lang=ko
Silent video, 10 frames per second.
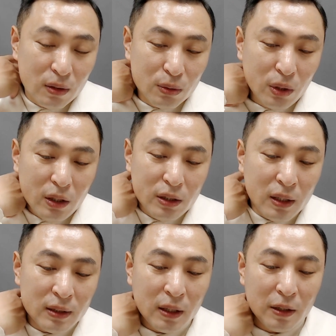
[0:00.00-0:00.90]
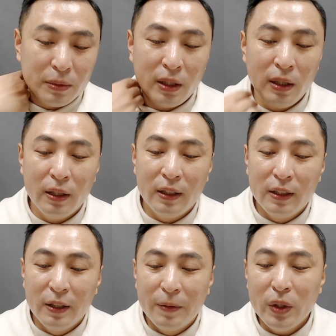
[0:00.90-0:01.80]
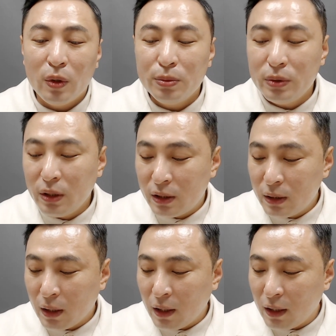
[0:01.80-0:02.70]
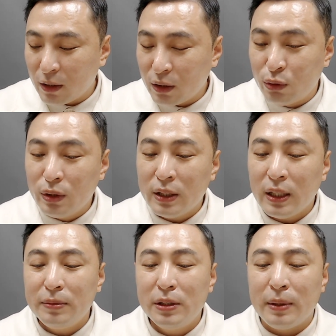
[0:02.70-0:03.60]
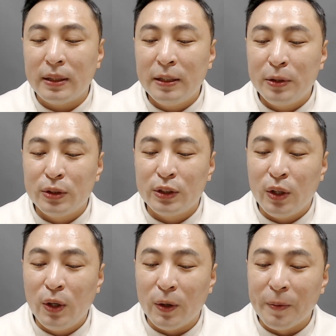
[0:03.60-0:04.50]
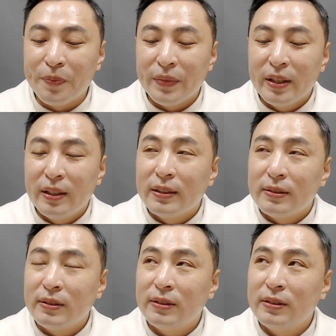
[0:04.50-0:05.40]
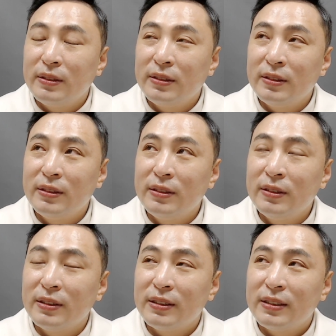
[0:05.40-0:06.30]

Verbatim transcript: 그 되게 이상한 사람이네. 근데 여러분들 이게 진짜 중개사님들 만나면요, 은 음,